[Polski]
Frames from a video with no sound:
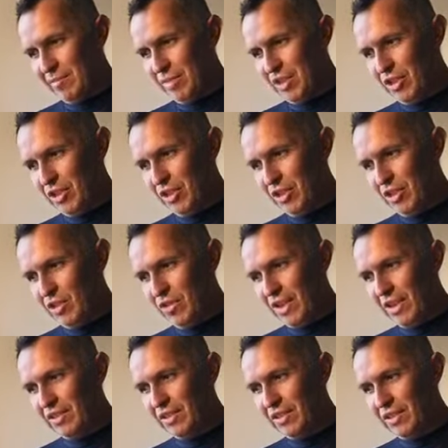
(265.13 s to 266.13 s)
będzie ten
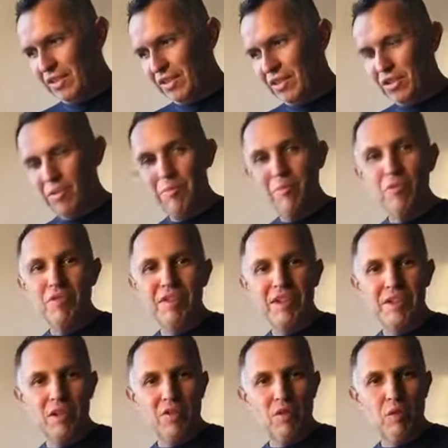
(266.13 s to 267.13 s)
świat się
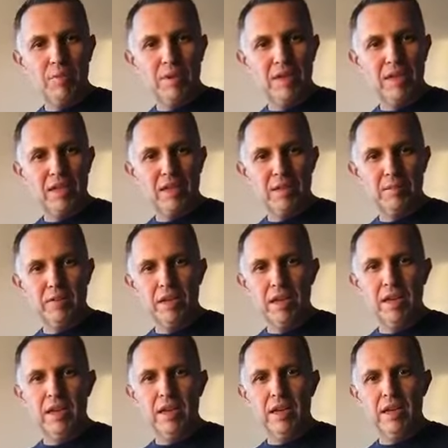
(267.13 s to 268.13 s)
bulwersował pieniędzmi
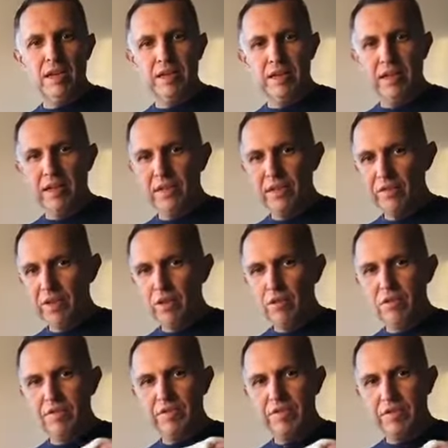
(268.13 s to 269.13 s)
z
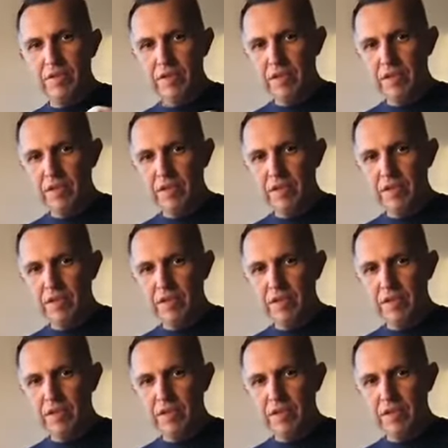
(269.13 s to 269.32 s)
transferów.